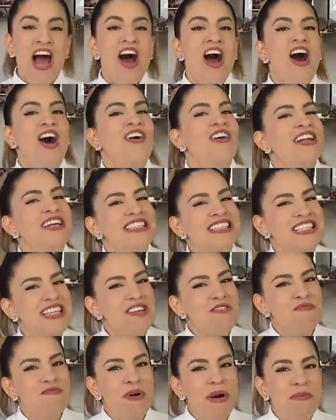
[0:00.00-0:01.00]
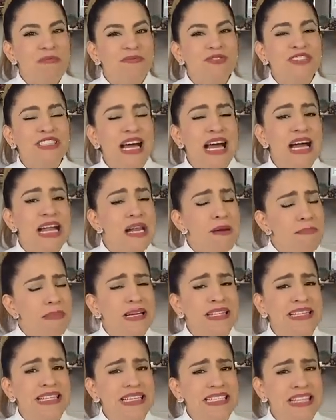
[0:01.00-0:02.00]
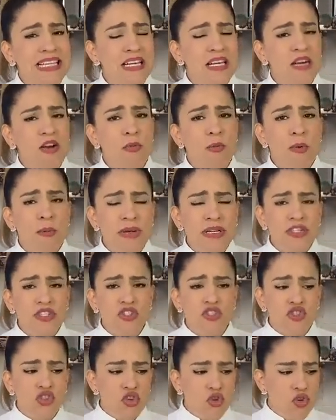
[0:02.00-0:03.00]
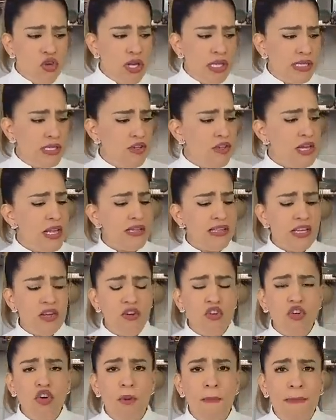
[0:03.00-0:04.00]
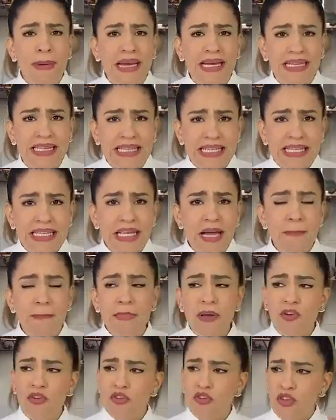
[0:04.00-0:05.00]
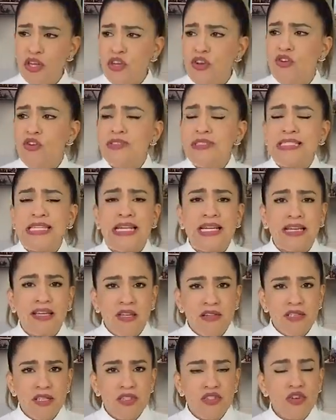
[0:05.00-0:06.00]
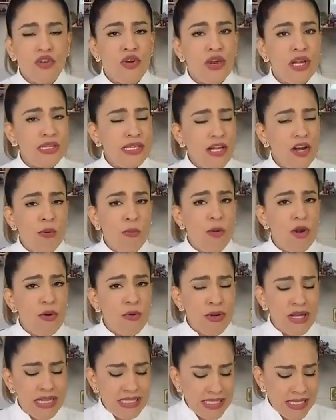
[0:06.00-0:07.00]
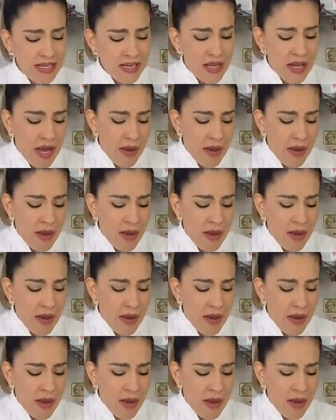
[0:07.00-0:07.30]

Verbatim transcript: Ahora sí, vamos a la parte de hacerla como versión chocolate. Yo la tengo con vainilla, pero yo digo, si la quiero hacer chocolate, ¿cómo la voy a hacer?